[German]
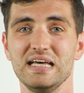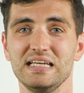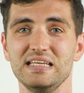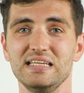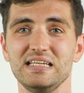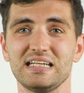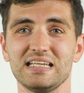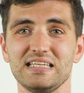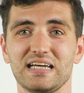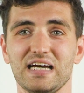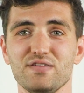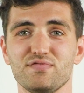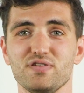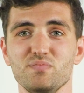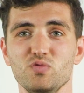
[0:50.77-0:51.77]
lediglich
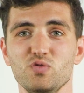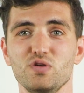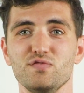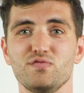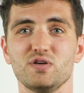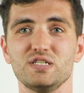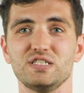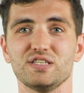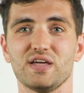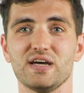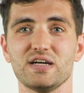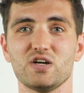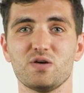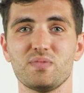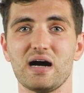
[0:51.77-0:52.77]
ein Vermögen von
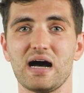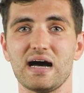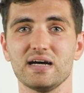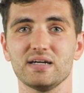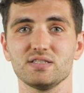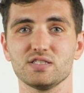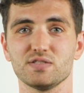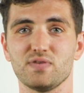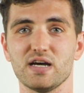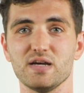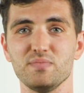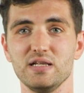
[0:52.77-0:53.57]
3,82